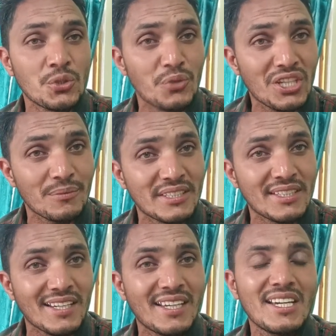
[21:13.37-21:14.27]
जो मुख्य
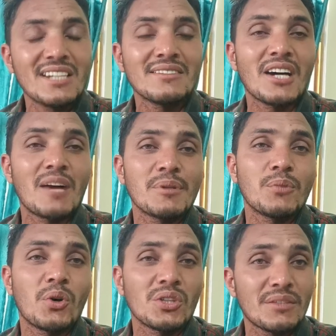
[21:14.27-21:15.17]
मंदिर है वहाँ भी
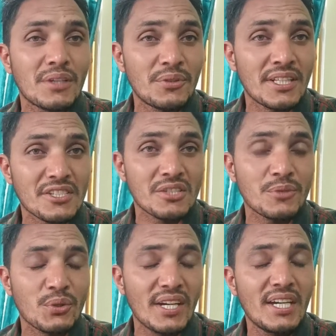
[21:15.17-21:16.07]
बहुत ही भव्य दर्शन
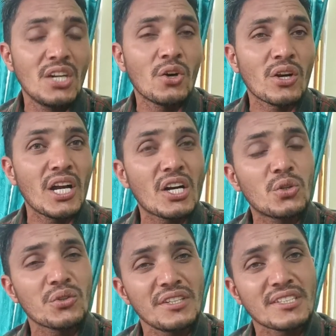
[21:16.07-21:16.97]
मिलेंगे और
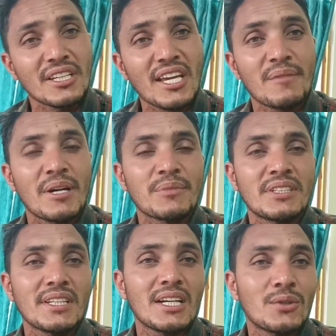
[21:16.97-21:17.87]
लाखों की संख्या में आपने
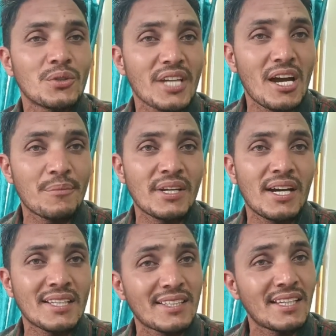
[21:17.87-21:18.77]
देखा लोग यहाँ पे
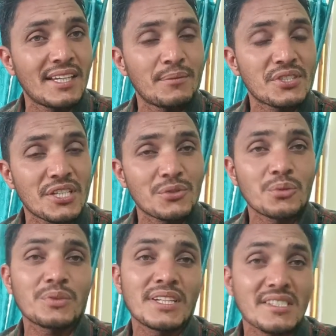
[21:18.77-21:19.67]
आते हैं विशेष
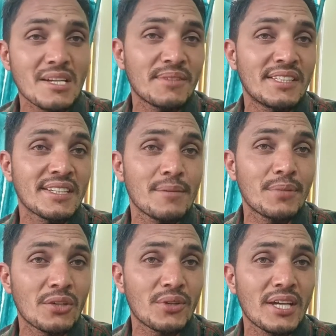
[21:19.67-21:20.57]
रूप से रक्षाबंधन के
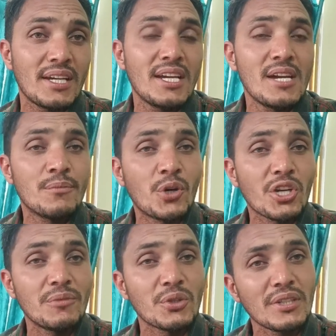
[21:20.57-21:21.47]
पर्व के
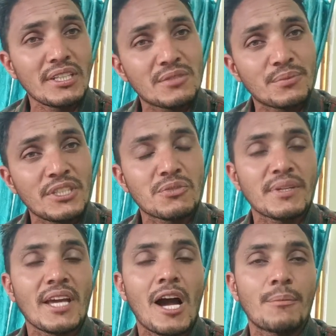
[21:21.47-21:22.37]
मौके में क्योंकि इस बीच
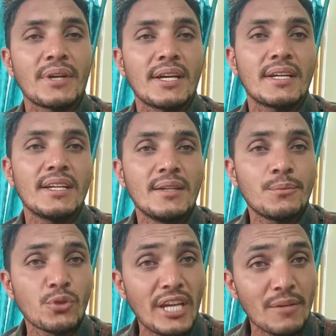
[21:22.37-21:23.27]
में यहाँ पे
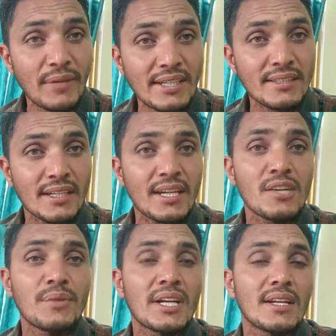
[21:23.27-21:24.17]
पूरे एक महीने तक का
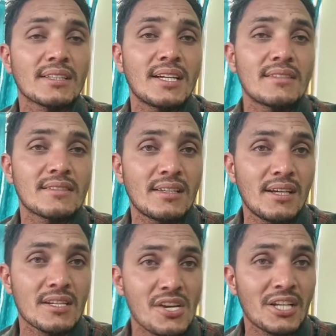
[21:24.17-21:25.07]
एक मेला लगता है जिसे
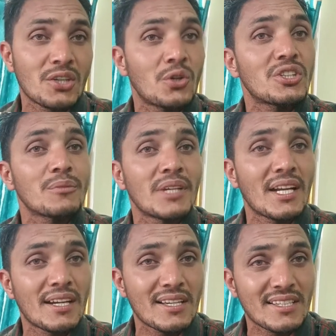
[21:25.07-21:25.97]
आषाढ़ी कौतिक
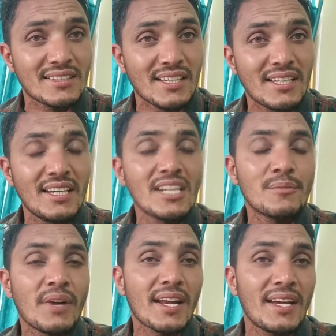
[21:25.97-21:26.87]
मेला कहा जाता
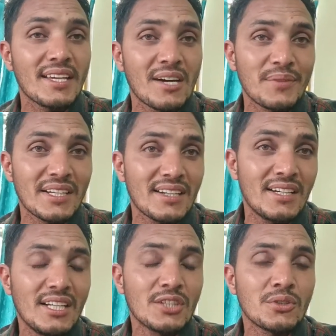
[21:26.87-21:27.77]
है बाराही का मेला
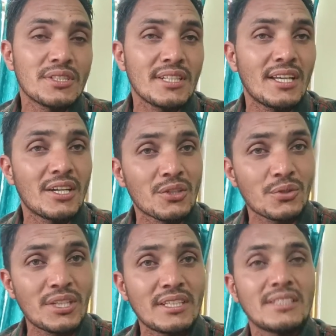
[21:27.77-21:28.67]
तो इसीलिए हर
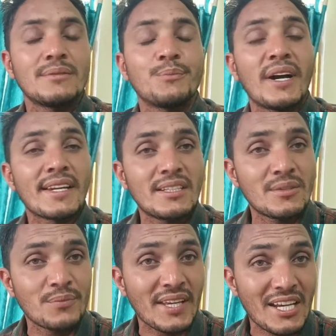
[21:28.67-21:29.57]
कोई
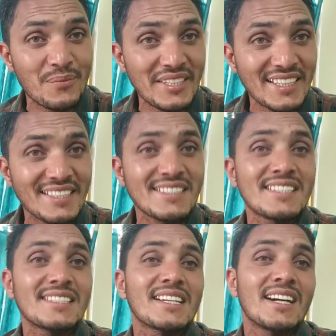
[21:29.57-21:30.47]
बारह बारह मैया की जय
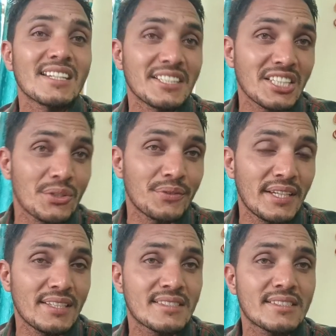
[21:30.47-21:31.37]
जयकार करते हुए
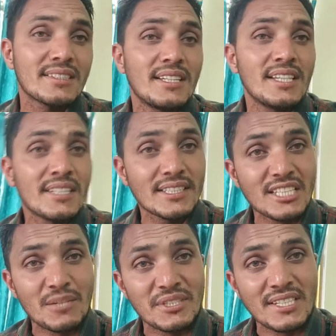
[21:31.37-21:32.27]
इस
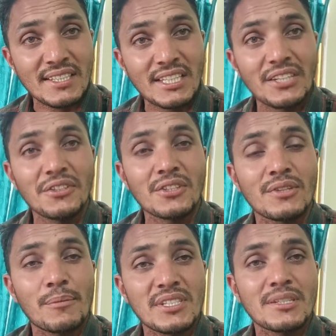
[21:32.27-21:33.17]
यात्रा में जाते हैं और
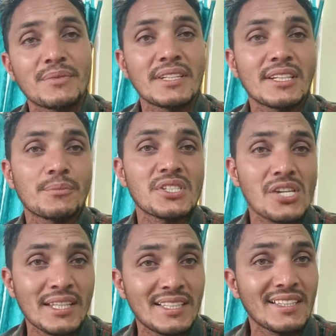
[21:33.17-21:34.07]
वापस अपने घर
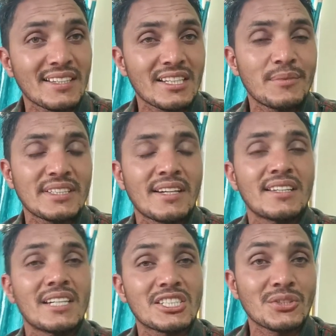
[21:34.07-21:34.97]
प्रसाद लेकर के माता
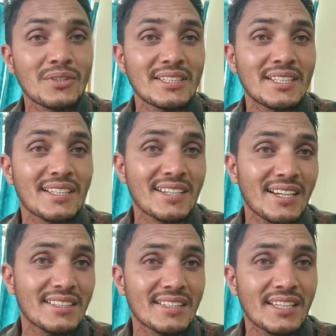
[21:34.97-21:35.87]
रानी का आशीर्वाद लेकर के
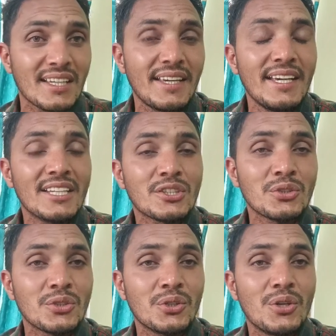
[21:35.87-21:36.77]
आते हैं तो